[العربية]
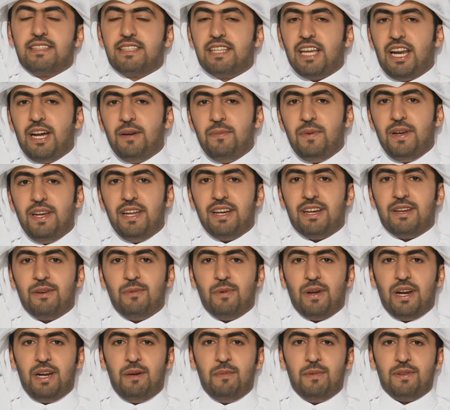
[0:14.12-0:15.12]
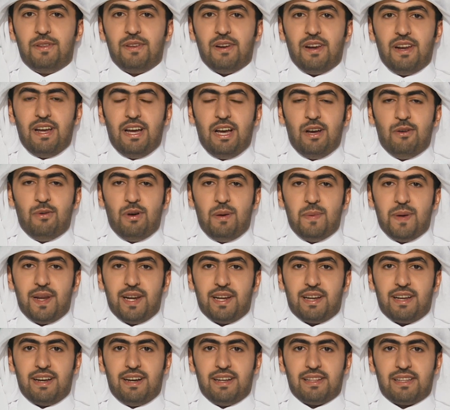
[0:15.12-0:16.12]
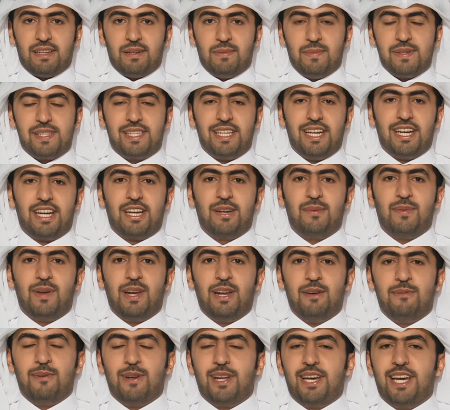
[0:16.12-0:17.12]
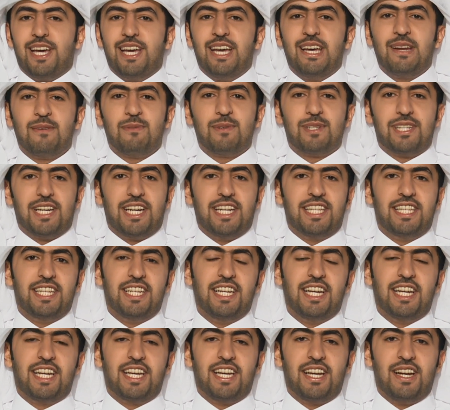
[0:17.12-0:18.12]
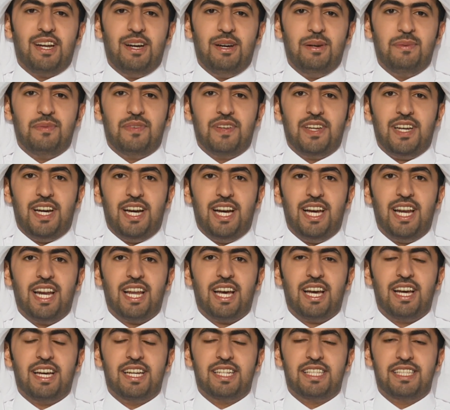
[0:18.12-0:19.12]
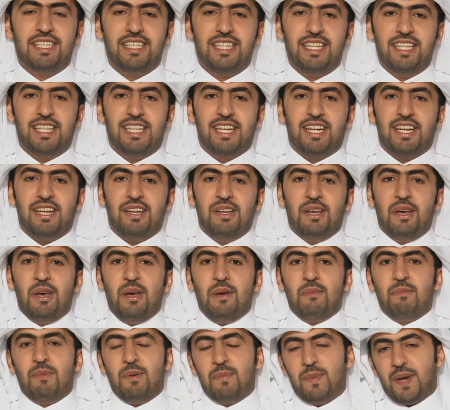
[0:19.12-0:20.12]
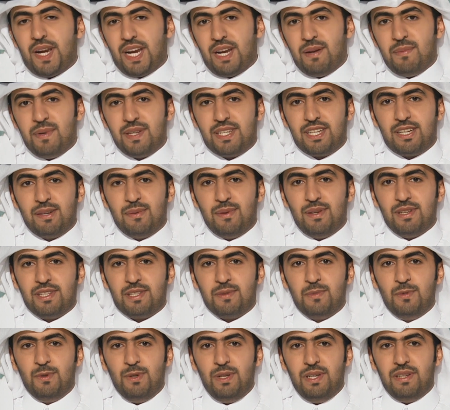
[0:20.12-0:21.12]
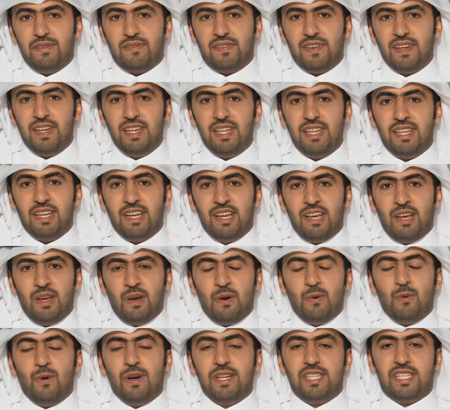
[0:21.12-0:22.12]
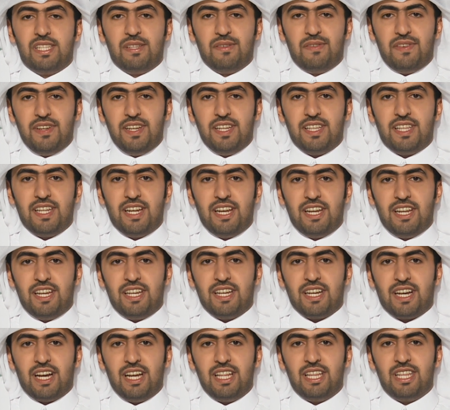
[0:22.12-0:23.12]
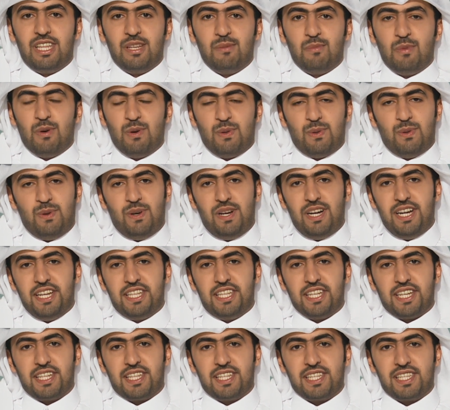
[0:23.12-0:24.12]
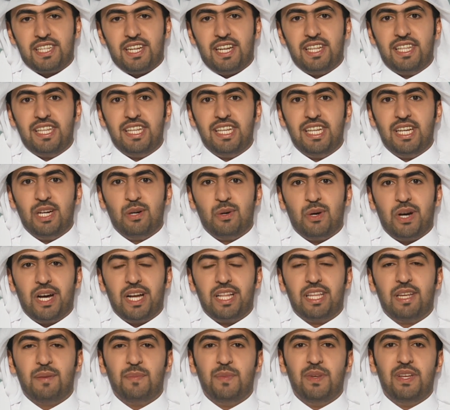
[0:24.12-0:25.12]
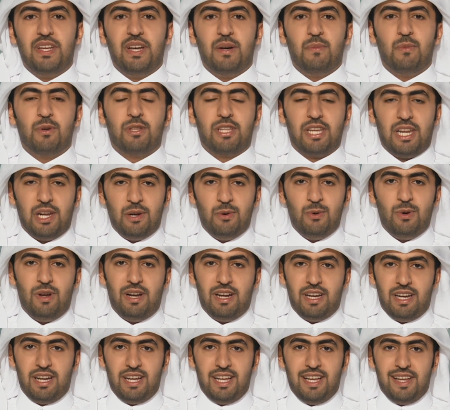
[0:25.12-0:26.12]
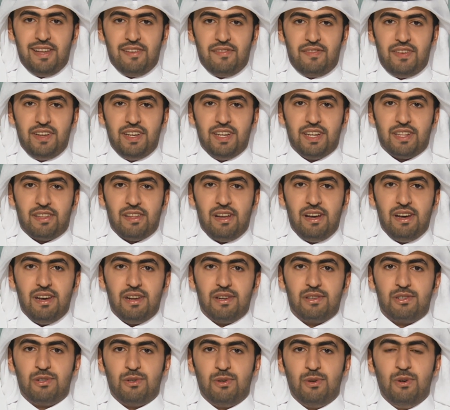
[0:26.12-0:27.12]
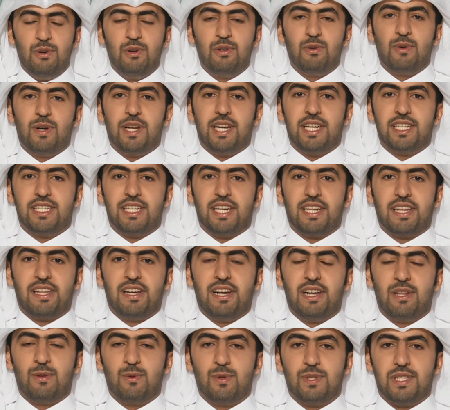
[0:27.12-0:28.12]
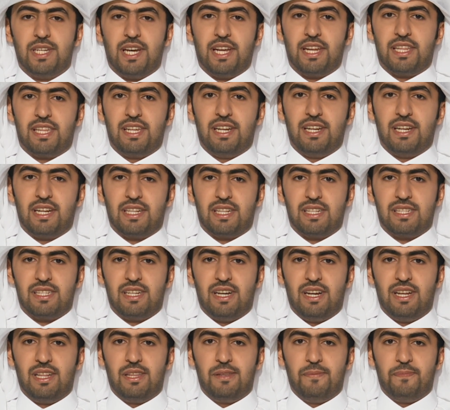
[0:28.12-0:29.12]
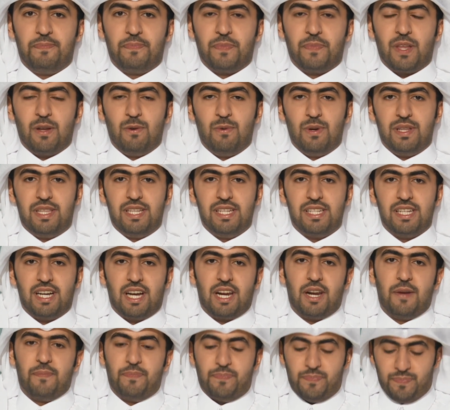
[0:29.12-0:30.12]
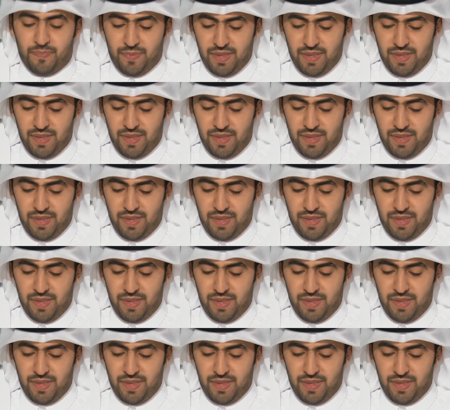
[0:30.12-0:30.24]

السلام عليكم ورحمة الله وبركاته مساكم الله بالخير مشاهدينا الكرام في حلقة جديدة من برنامجكم الأسبوعي فيد واستفيد اللي يقدم موضوعات اقتصادية وخدمية متنوعة في إطار جهود ونشاطات وزارة الاقتصاد والتجارة